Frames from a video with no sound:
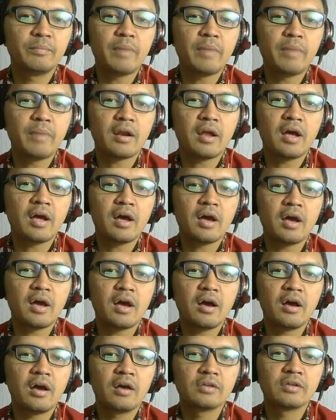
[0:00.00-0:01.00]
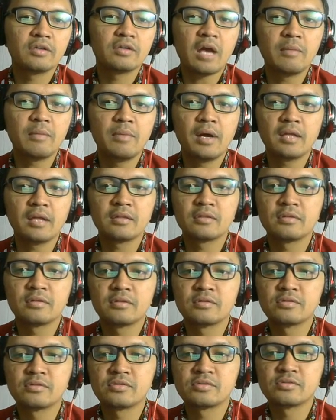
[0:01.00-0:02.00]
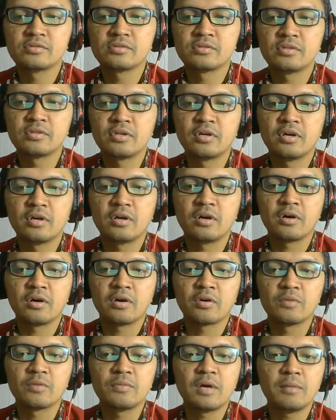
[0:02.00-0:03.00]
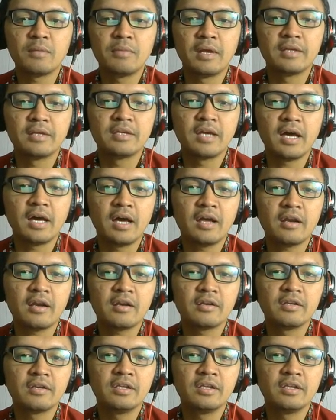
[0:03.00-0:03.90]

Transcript: para sahabat eh, rumah belajar